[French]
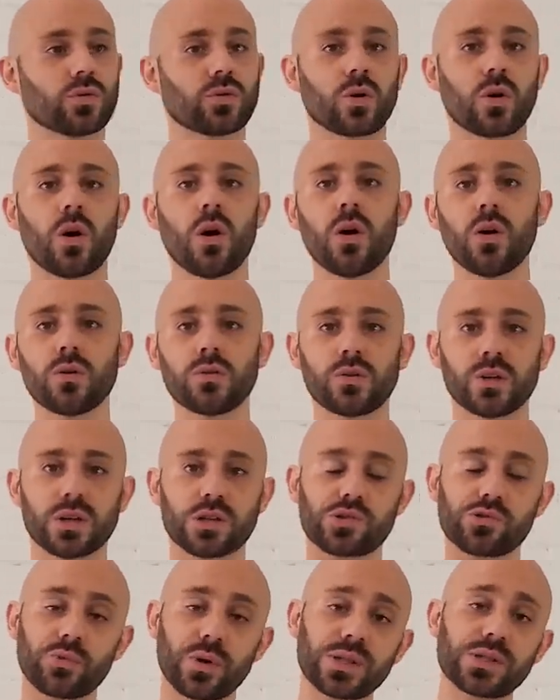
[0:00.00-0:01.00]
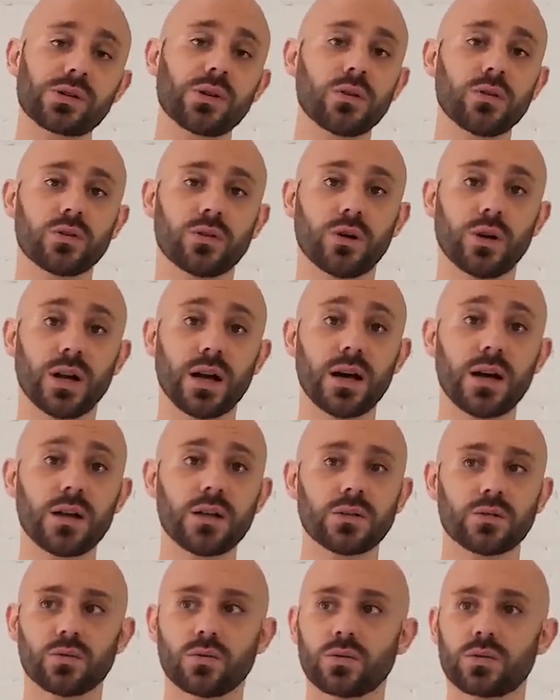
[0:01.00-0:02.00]
30 et 60
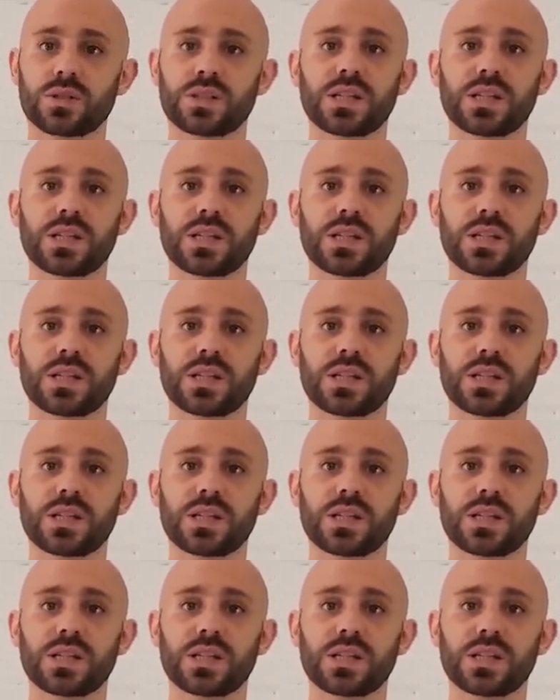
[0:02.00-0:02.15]
dollars donc